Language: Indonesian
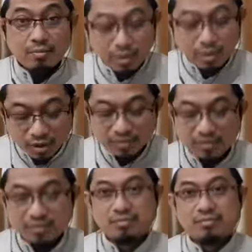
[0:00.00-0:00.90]

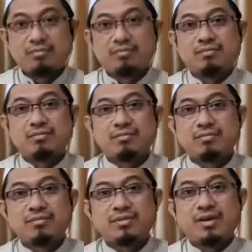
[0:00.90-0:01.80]
menulis.
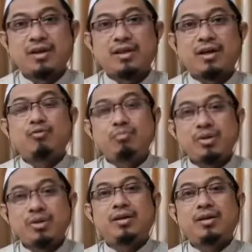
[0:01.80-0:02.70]
Kata
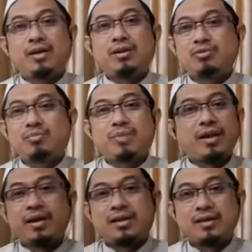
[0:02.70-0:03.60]
ummi itu
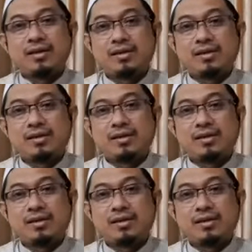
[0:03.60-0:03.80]
maknanya.